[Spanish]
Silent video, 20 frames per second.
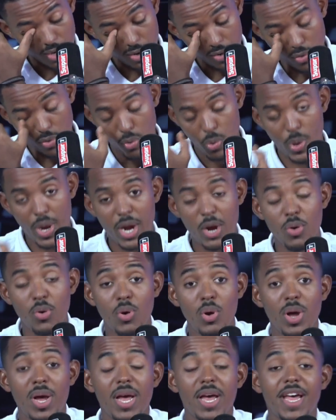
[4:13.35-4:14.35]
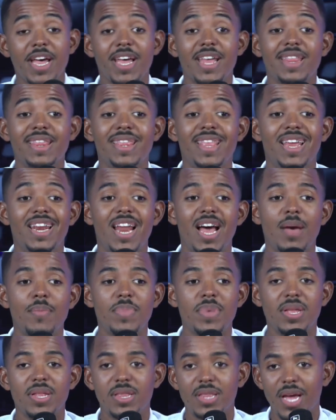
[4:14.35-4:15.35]
luego de la
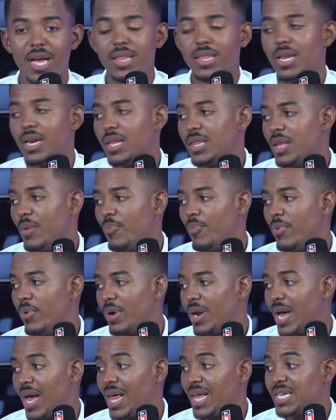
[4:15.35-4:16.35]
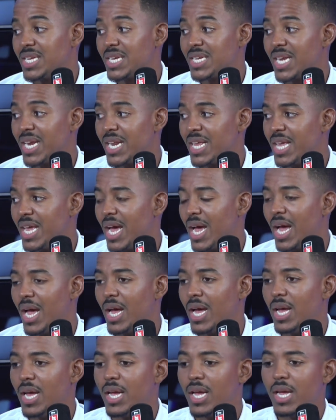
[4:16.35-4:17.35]
mitad de la temporada. Ese
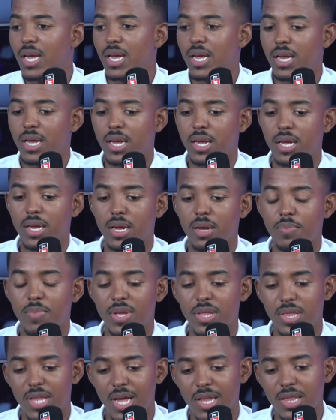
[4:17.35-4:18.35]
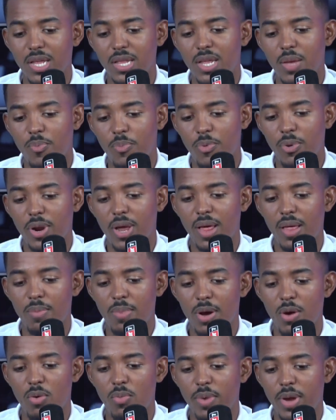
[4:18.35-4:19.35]
sería eh, mitad de temporada
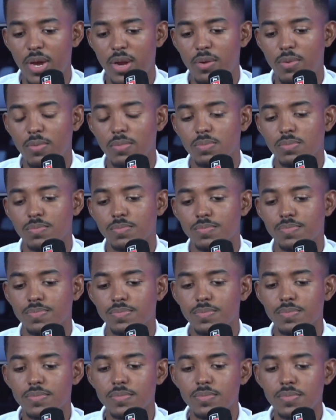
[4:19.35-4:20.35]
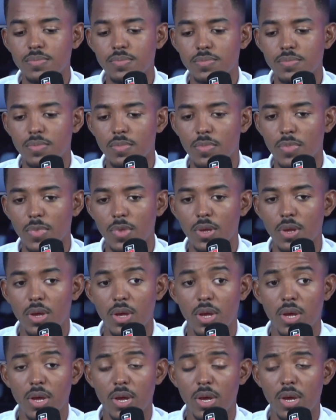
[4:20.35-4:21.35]
más o menos.
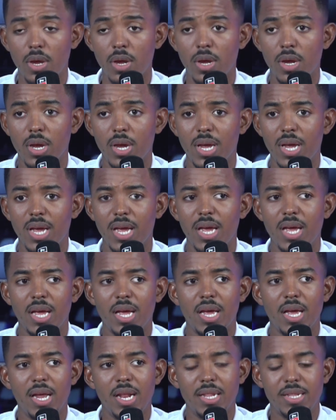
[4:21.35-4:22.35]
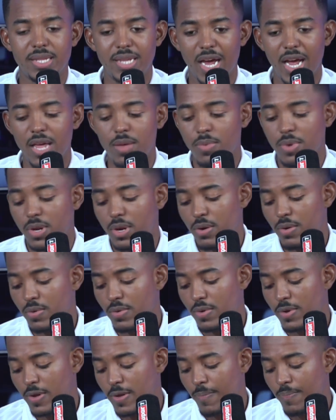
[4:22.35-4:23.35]
Eh, el timing,
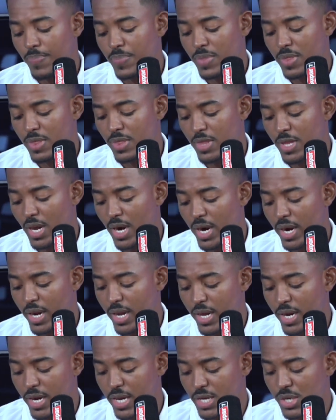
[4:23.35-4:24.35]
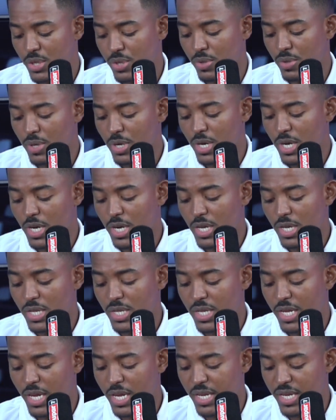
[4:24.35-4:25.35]
Del regreso
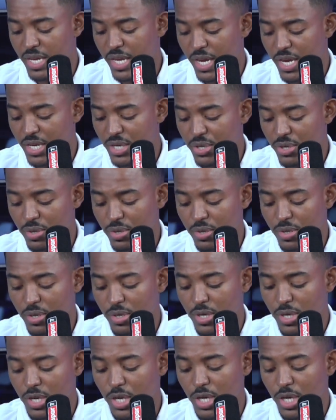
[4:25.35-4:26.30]
de Jason